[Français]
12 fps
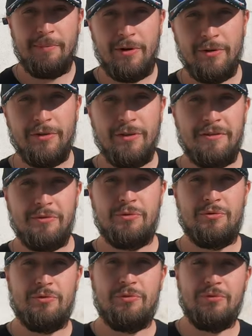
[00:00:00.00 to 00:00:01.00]
prendre
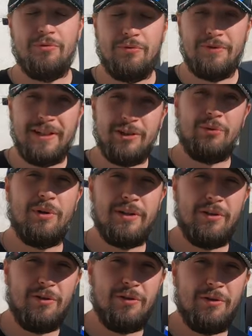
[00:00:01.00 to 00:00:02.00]
du
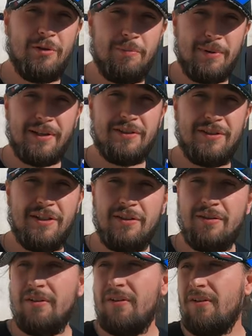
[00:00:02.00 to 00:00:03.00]
nettoyant euh,
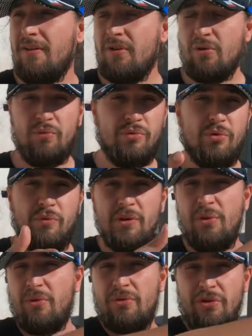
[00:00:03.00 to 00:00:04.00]
plastique euh, que vous
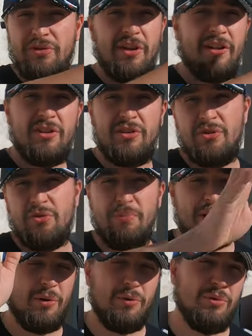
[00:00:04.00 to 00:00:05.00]
trouvez donc, j'en sais rien, chez
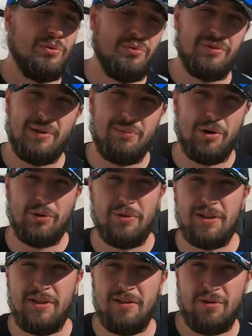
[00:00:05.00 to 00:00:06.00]
Super U ou
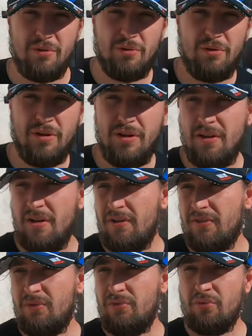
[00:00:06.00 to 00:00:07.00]
n'importe qui là en gros.
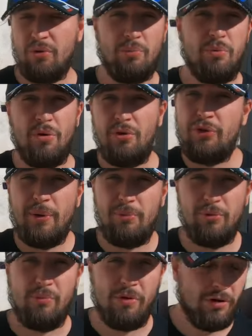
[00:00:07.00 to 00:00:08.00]
C'est du truc pour euh, tableau de